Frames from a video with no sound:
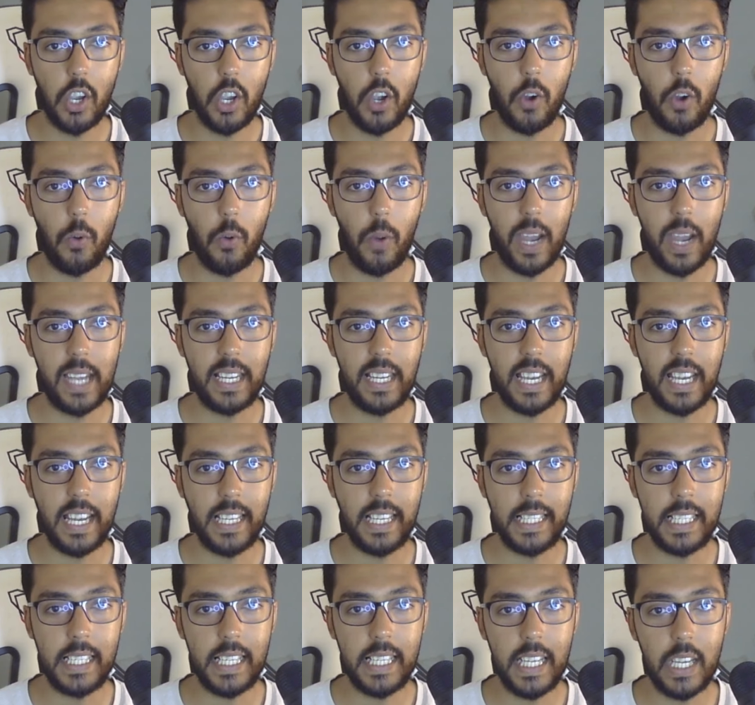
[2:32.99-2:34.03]
وانا
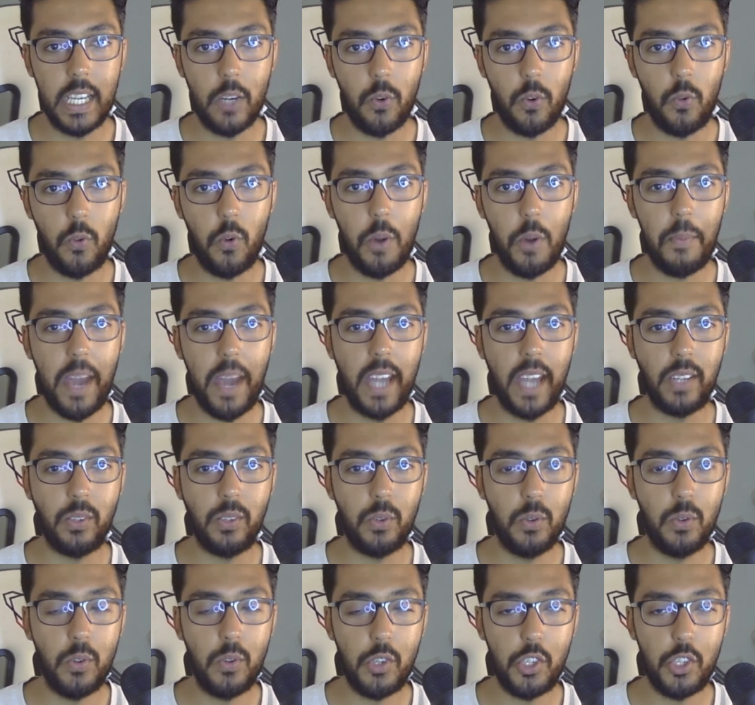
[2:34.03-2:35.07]
عندي هو ما
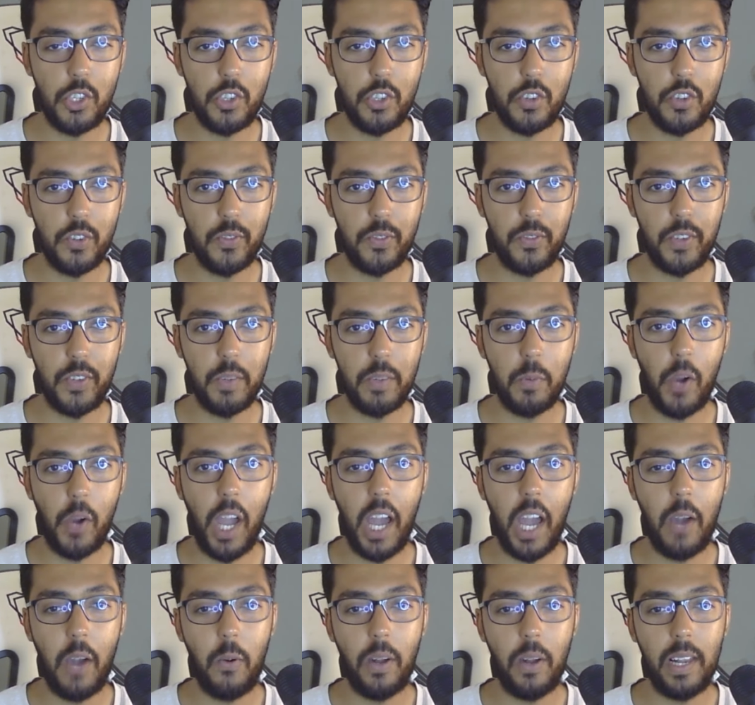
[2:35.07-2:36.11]
عندوش في
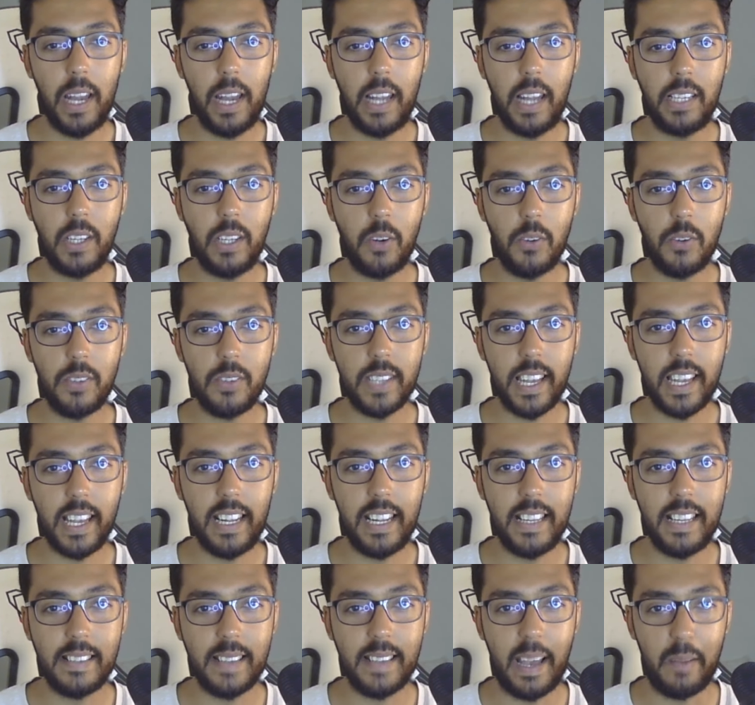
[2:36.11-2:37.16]
محاوله انه يسرق ليه
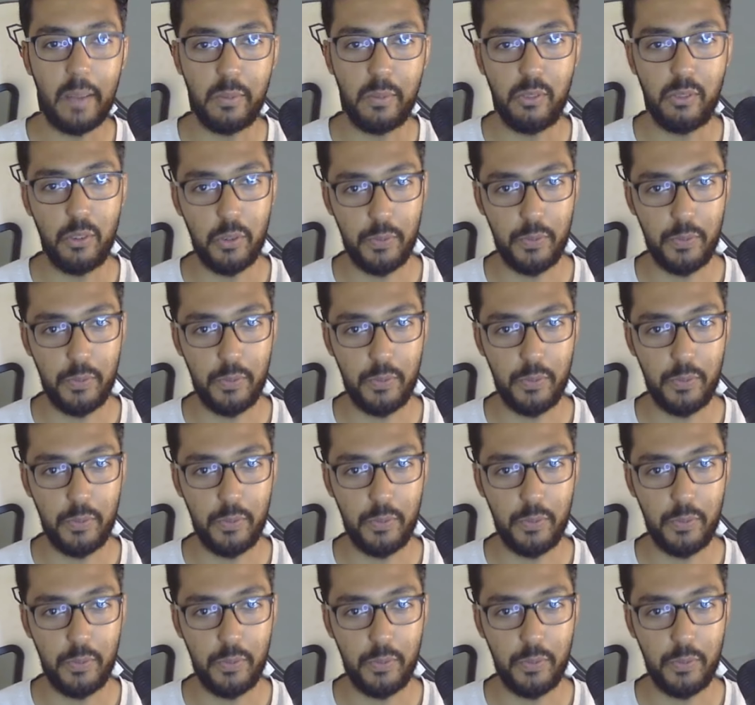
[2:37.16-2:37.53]
صاحبتو